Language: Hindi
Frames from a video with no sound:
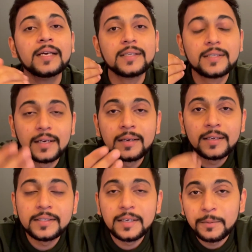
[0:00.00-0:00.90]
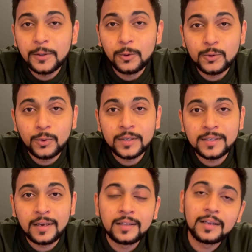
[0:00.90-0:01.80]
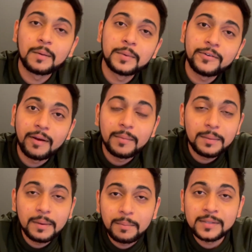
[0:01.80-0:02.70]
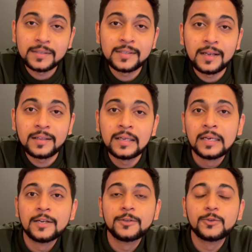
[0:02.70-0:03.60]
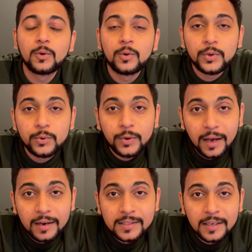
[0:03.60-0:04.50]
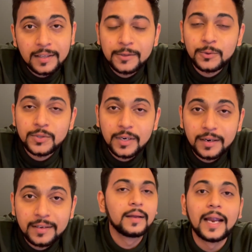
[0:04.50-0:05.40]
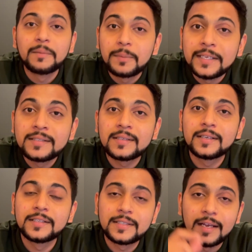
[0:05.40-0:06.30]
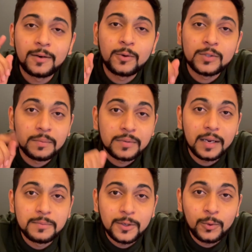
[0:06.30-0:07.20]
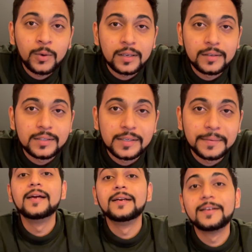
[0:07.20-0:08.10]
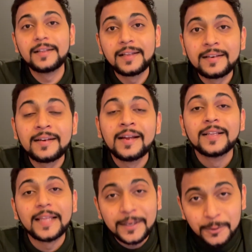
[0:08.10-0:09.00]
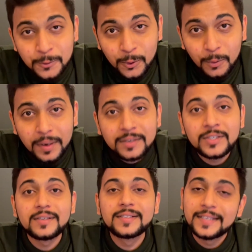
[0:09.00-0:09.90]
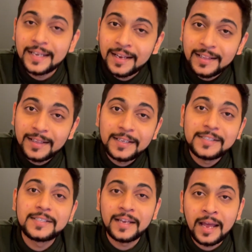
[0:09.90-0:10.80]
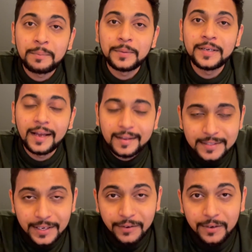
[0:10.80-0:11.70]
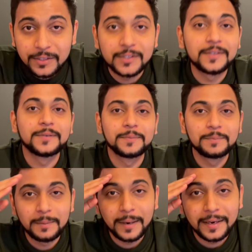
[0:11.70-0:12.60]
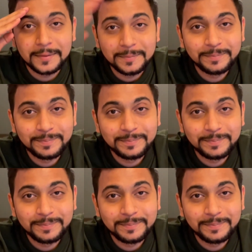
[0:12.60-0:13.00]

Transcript: शेयर कीजिए अपने दोस्तों के साथ अपने फैमिली मेम्बर्स के साथ जो लोग यूके आना चाहते हैं टू स्टडी एंड प्लीज़ इस चैनल को सब्सक्राइब जरूर कर दीजिए टिल देन थैंक यू सो मच स्टे हेल्दी स्टे हैप्पी एंड सेव नेचर बाय बाय